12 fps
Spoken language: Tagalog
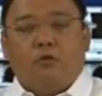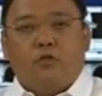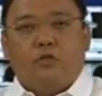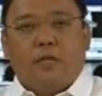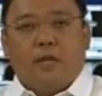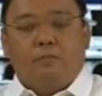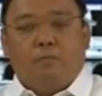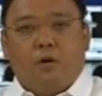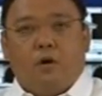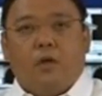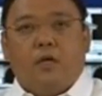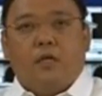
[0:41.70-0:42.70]
Inanunsyo
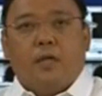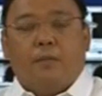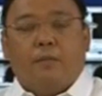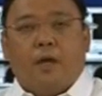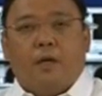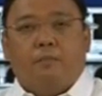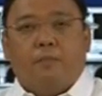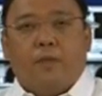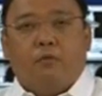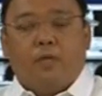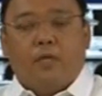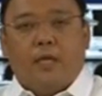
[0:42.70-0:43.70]
na rin po ng uh, ah,